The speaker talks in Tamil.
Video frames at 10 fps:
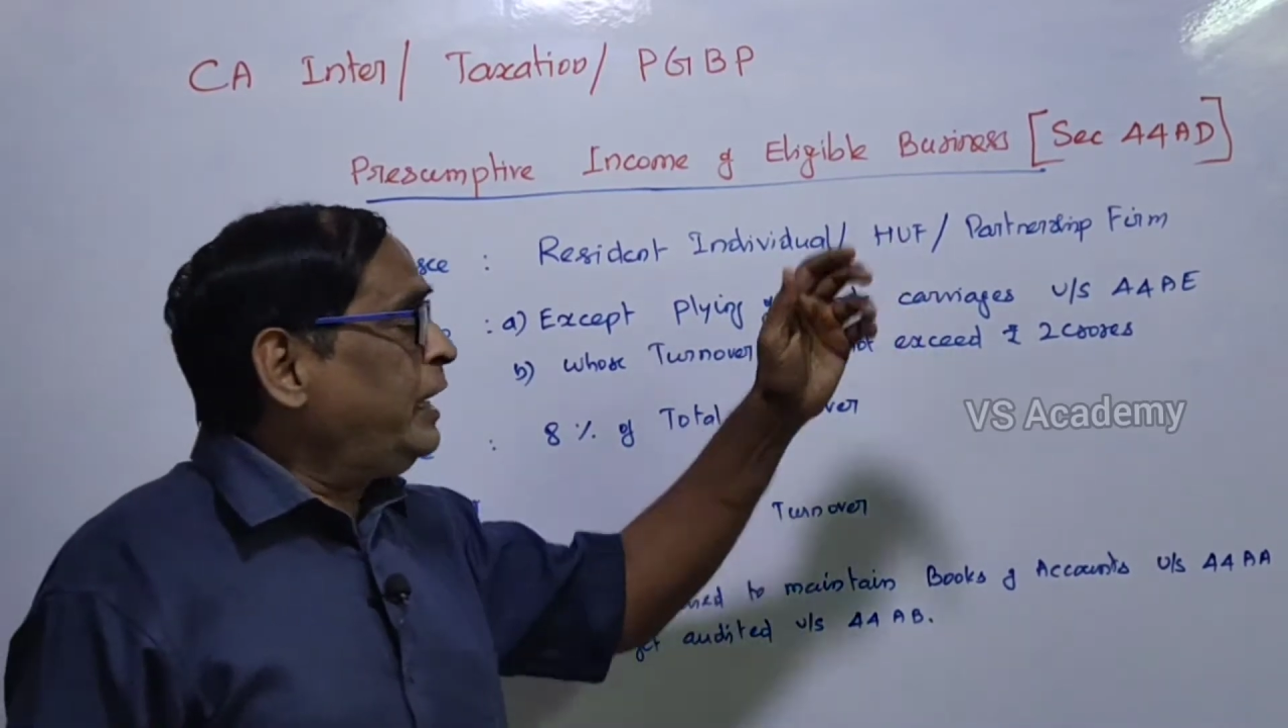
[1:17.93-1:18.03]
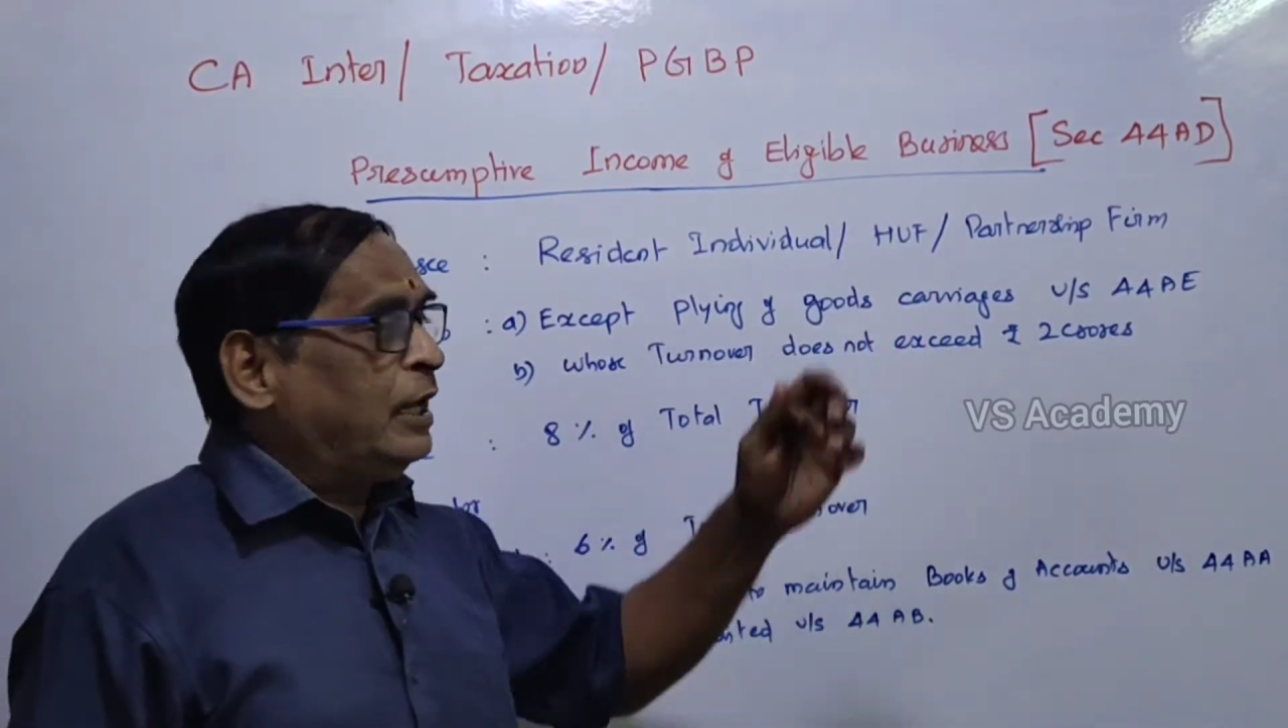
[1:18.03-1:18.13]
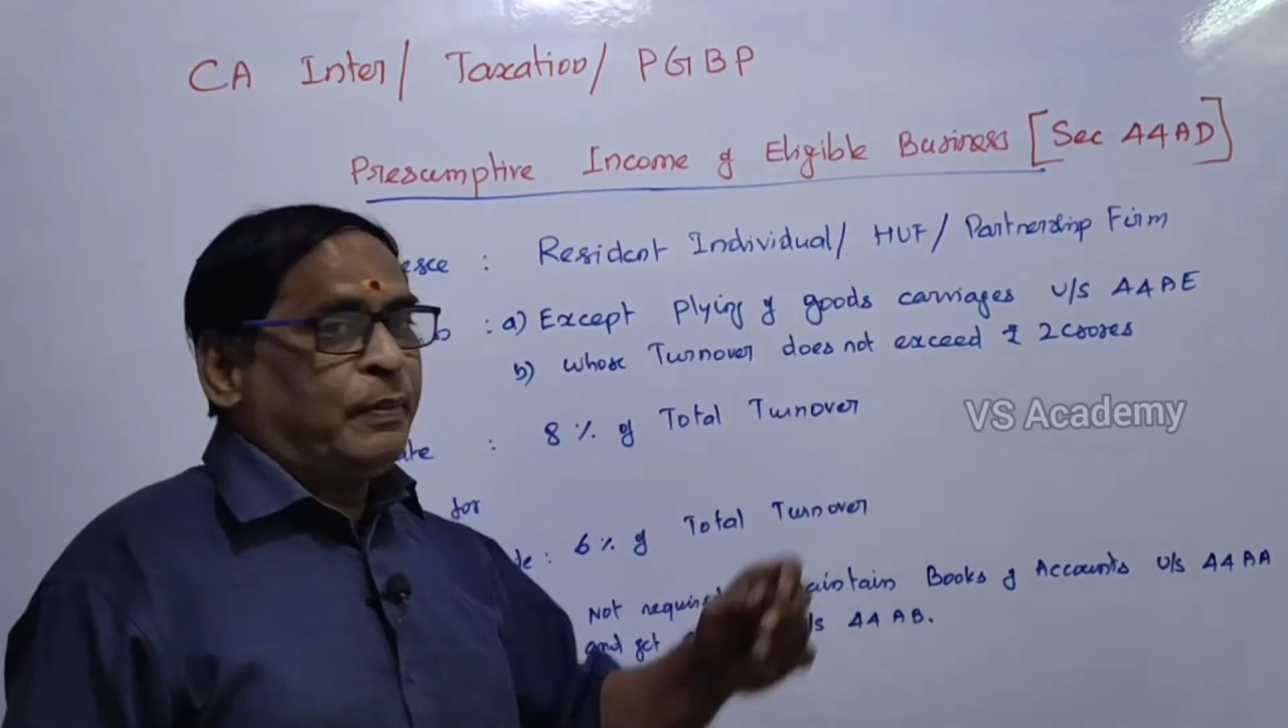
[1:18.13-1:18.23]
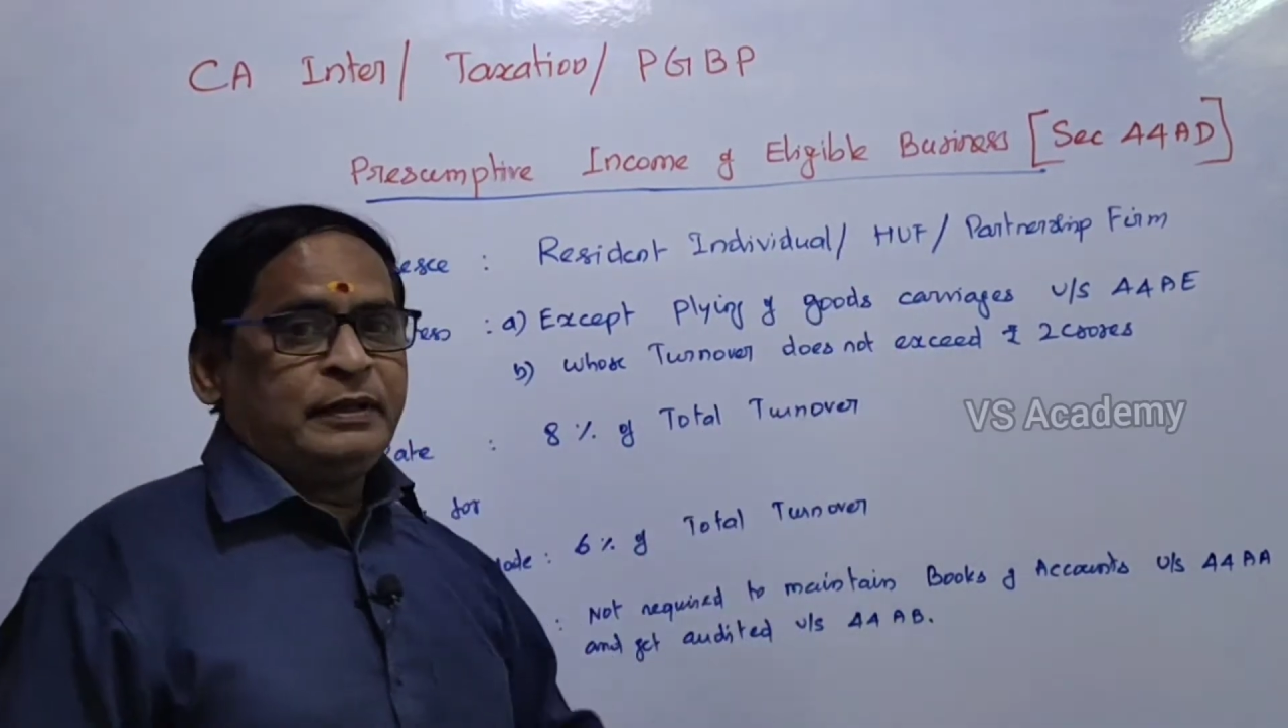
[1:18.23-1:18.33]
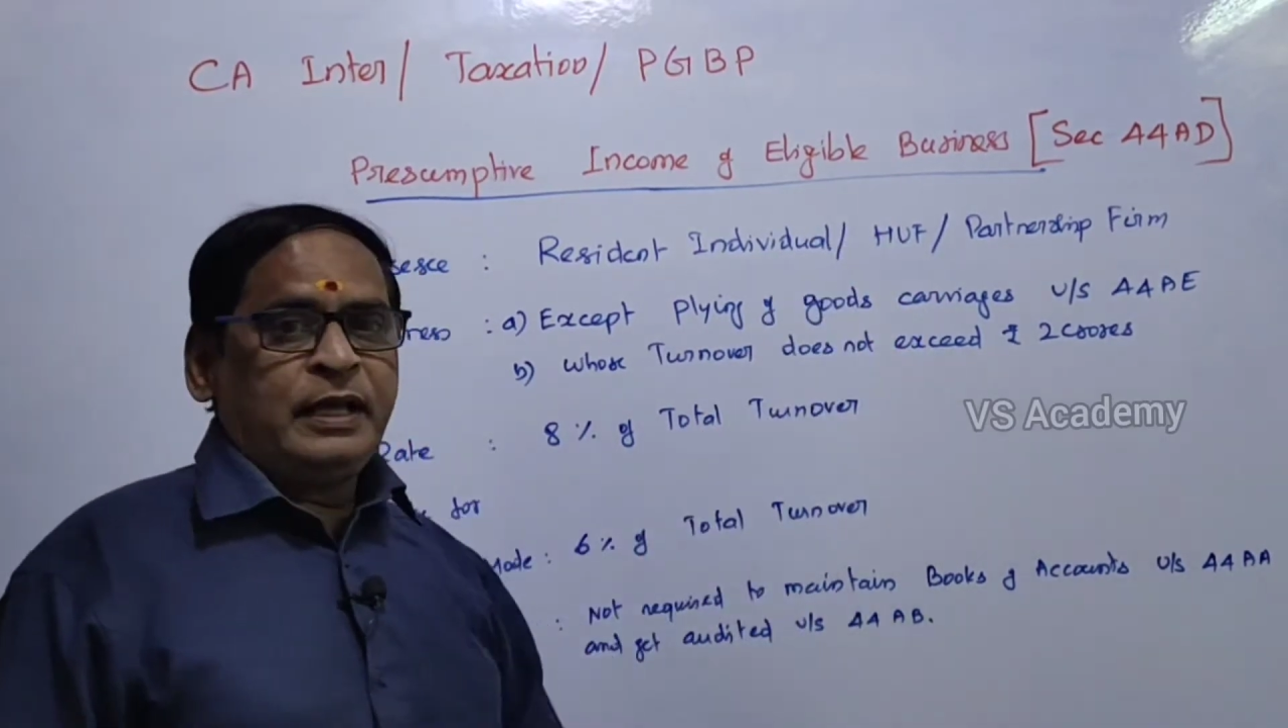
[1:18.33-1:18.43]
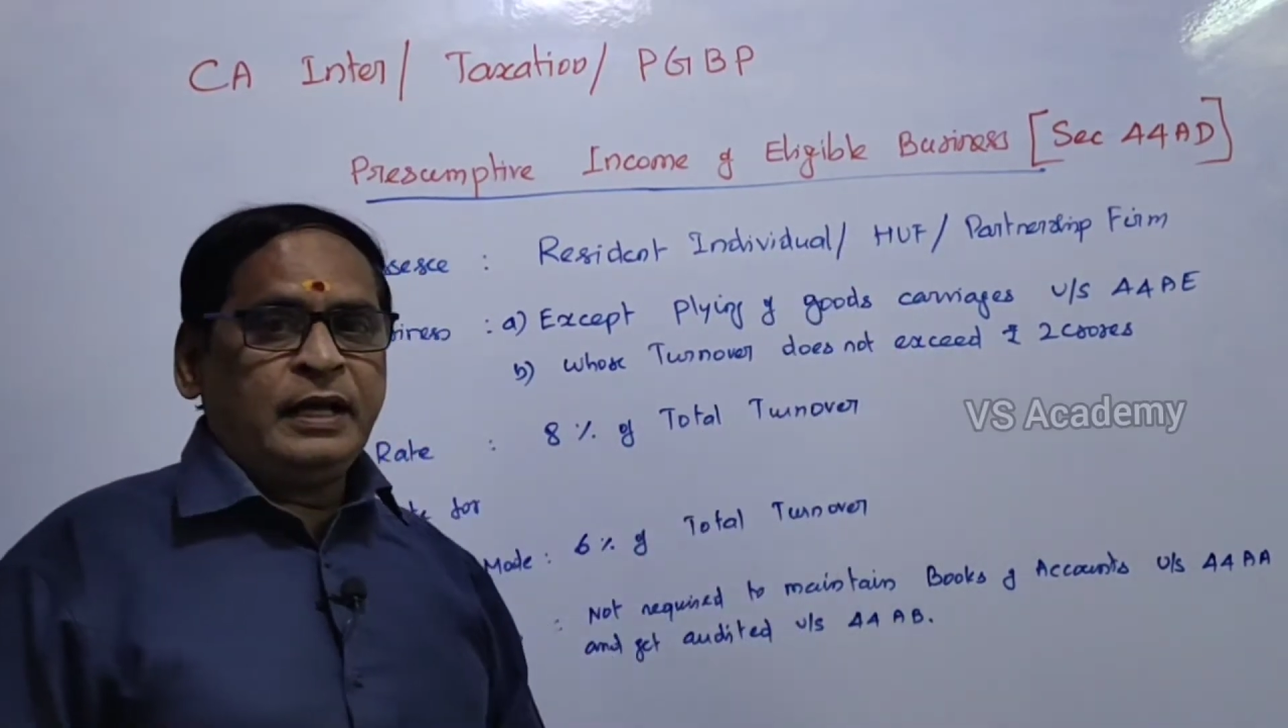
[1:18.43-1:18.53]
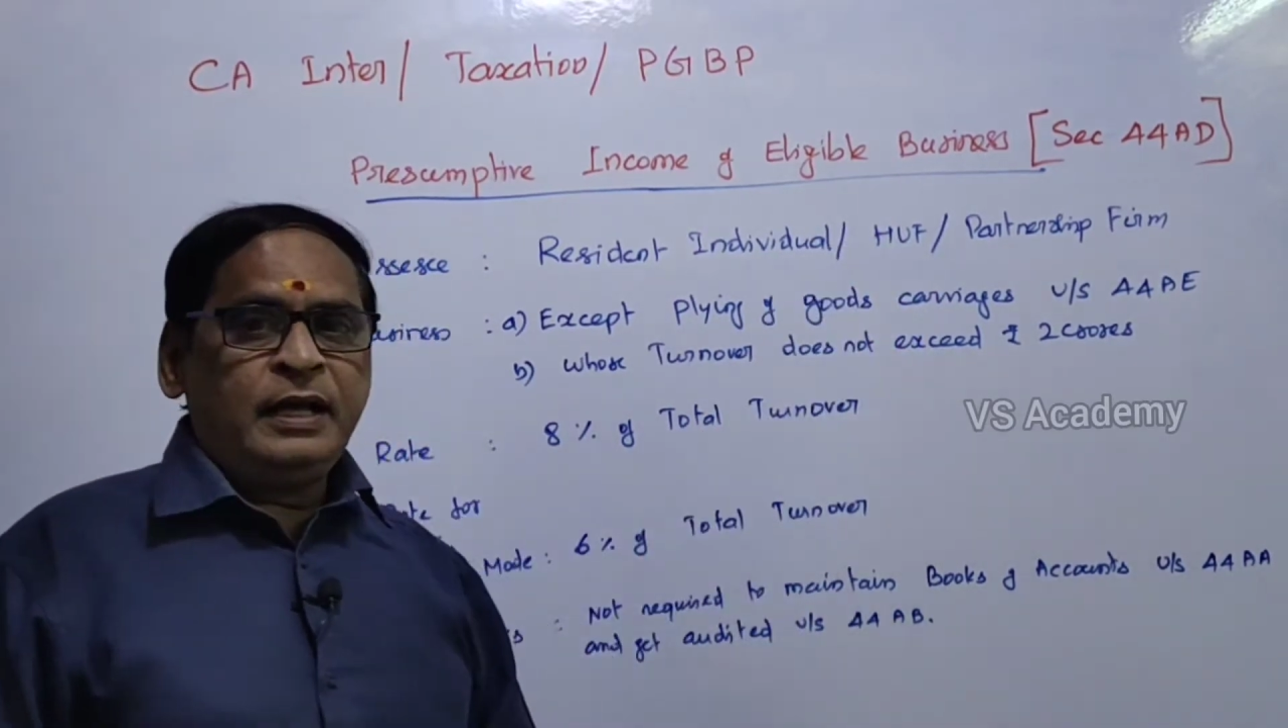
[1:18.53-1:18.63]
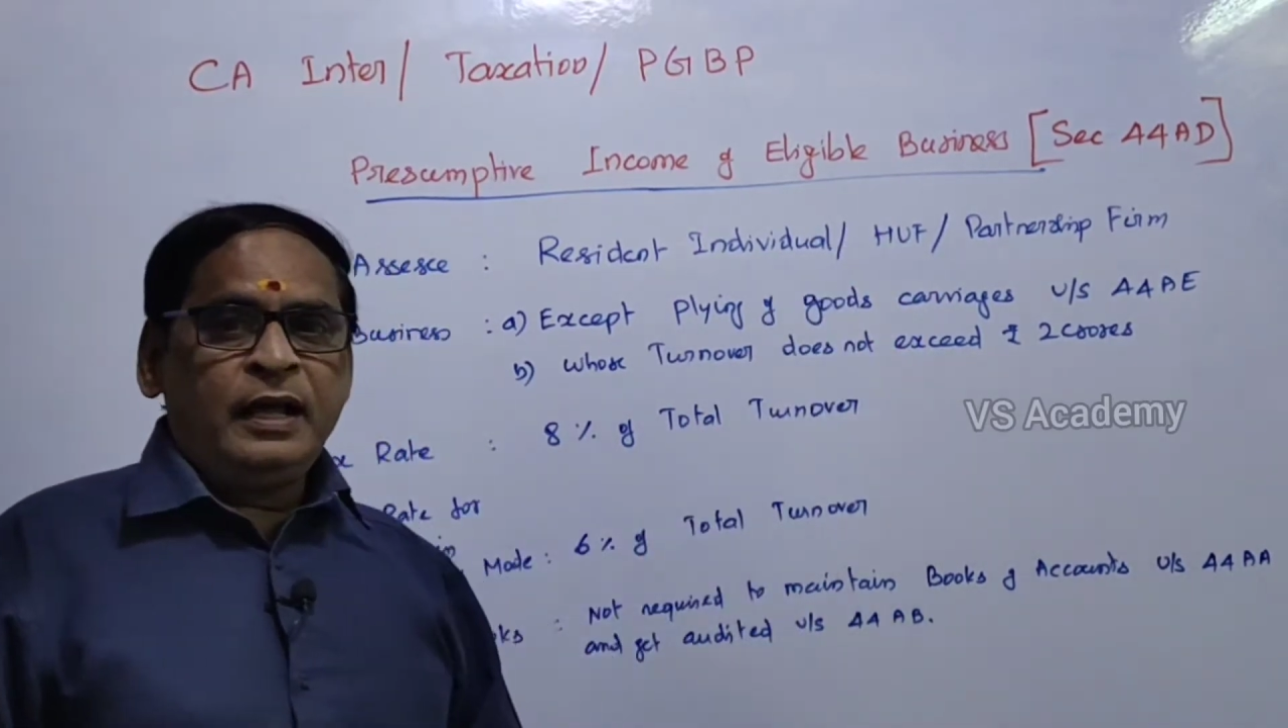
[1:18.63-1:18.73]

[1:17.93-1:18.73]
நீங்கள் பார்த்தா